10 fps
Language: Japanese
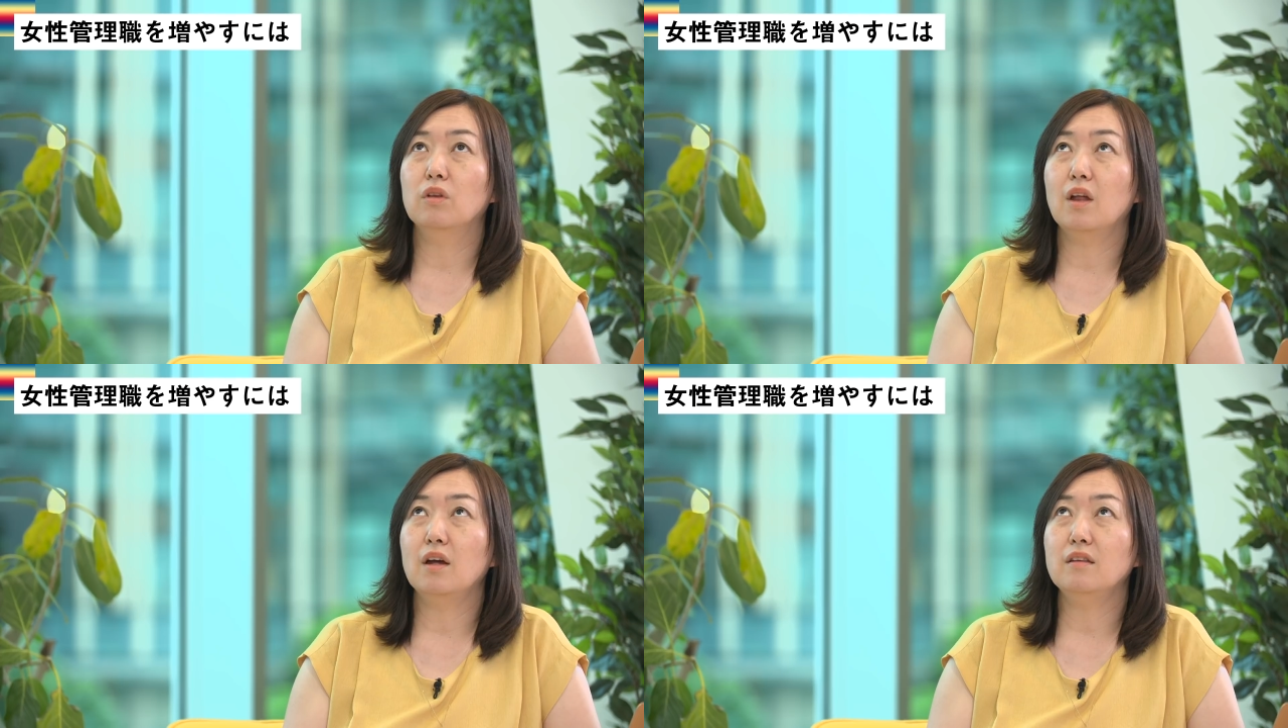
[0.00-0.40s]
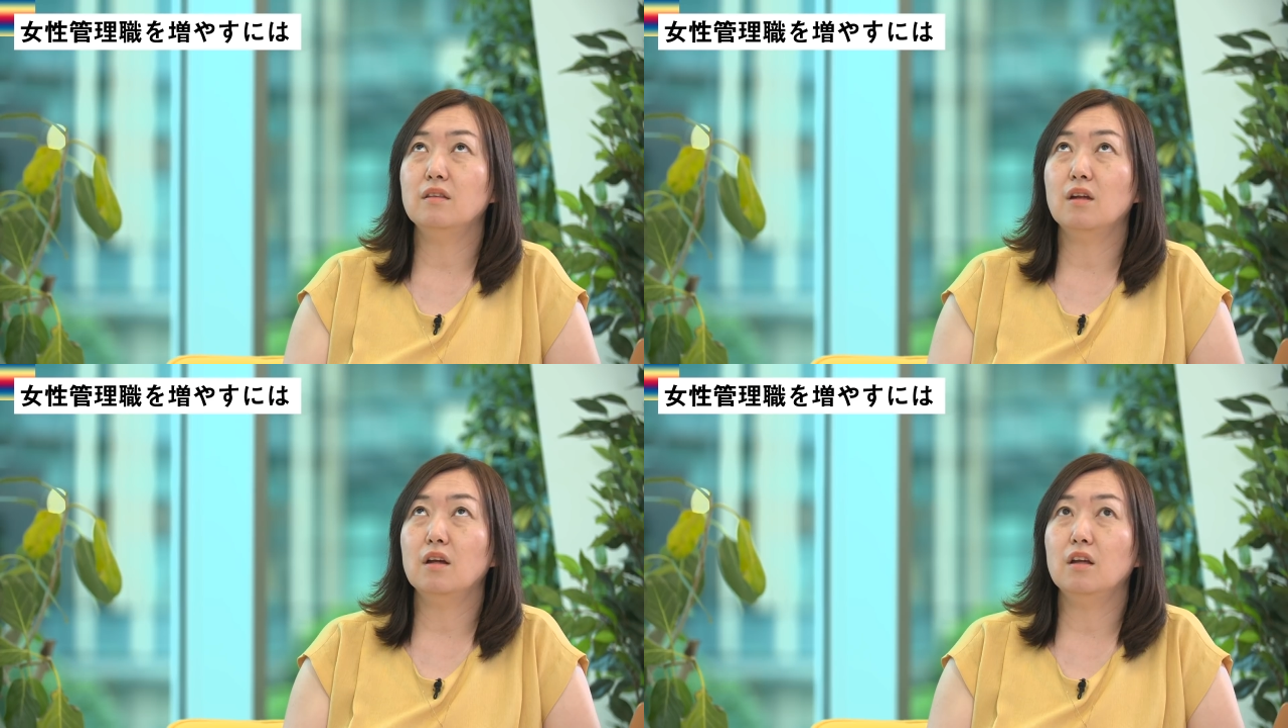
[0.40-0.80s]
か、大
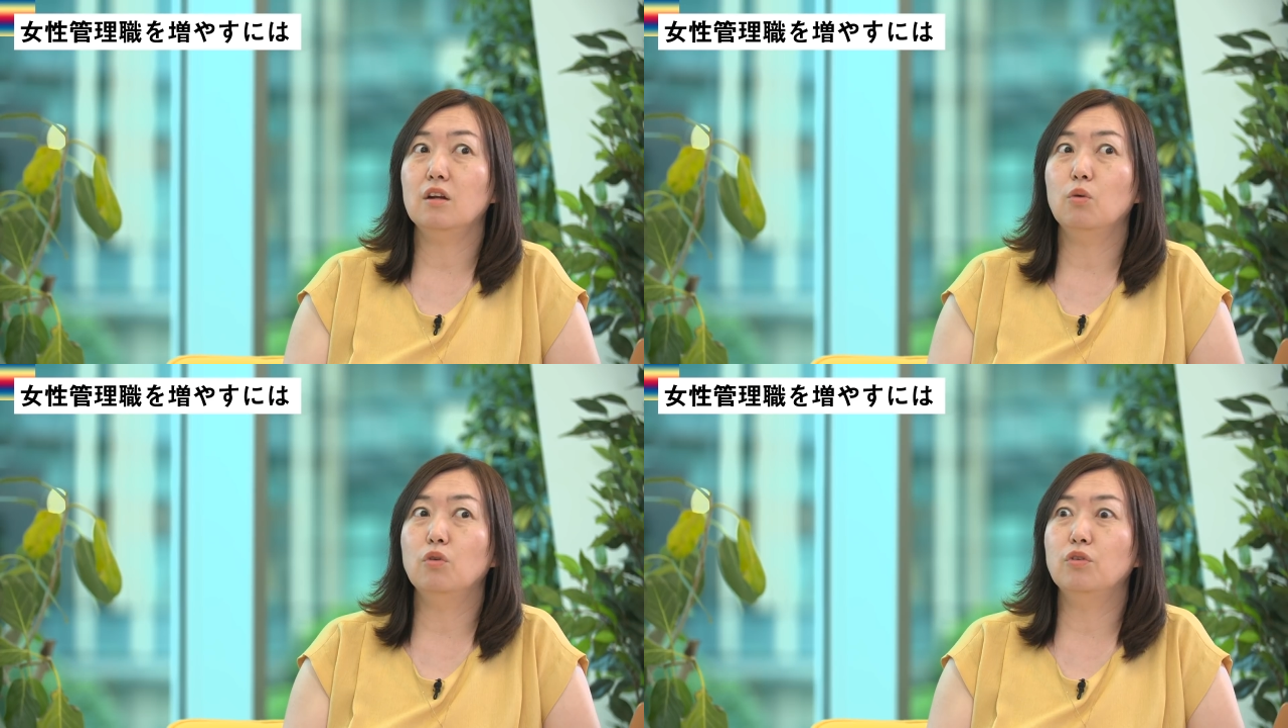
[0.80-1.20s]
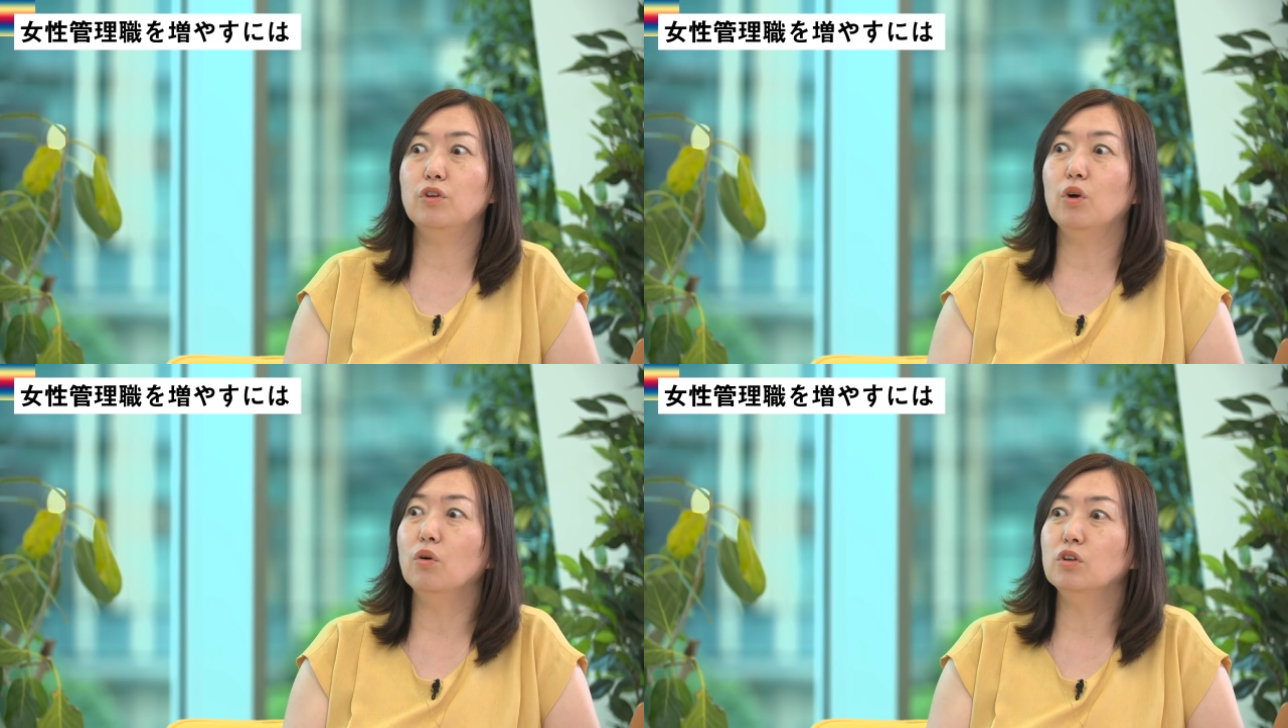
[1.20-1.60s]
体
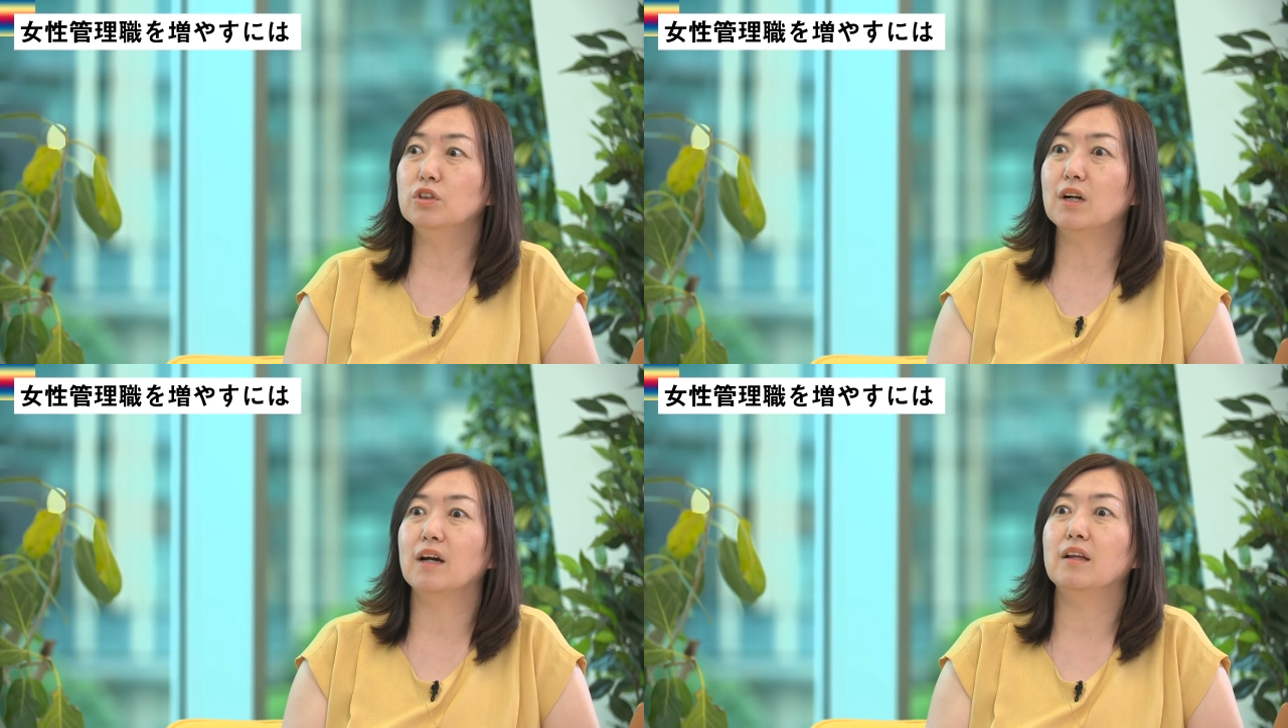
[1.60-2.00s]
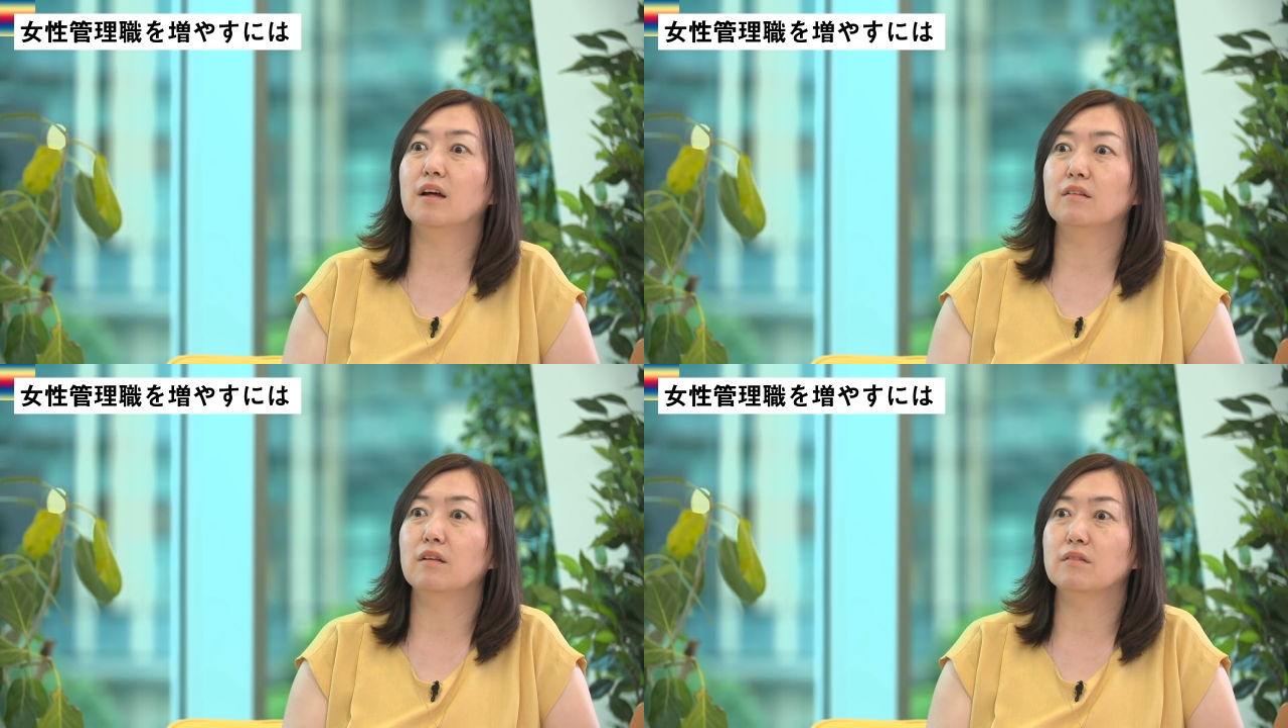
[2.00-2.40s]
64ぐらいな
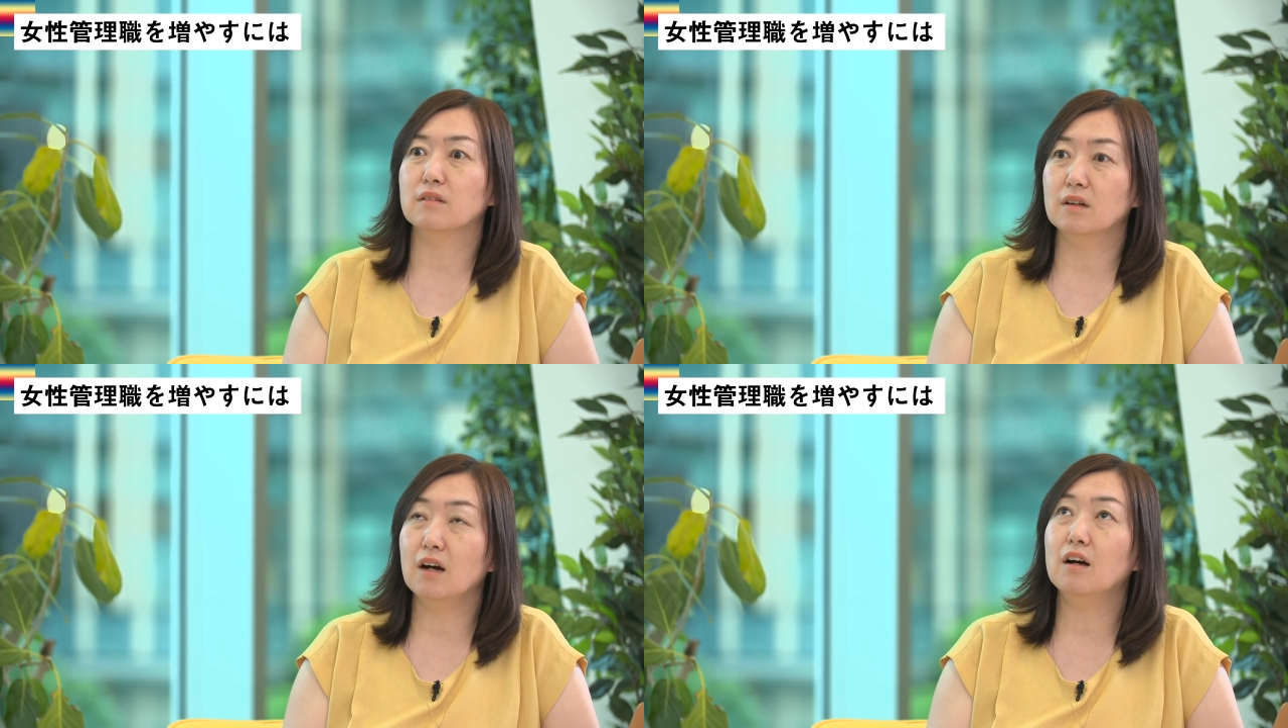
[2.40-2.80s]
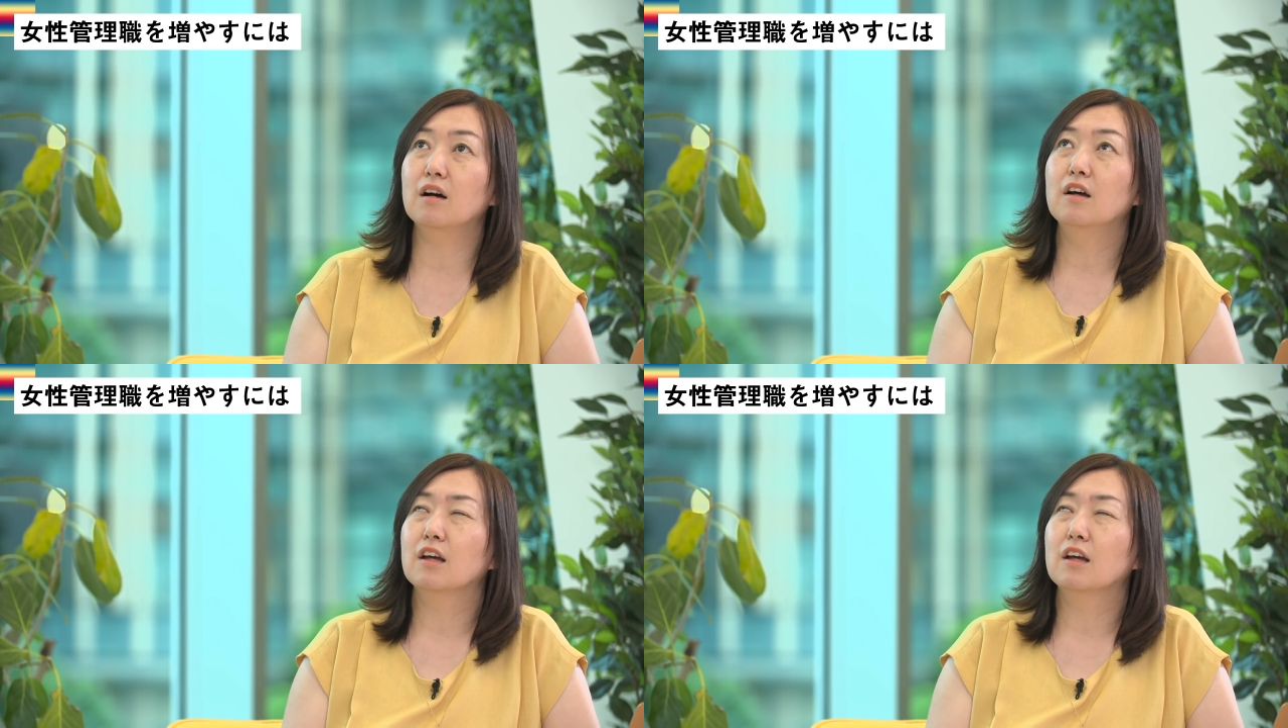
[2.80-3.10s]
んですが、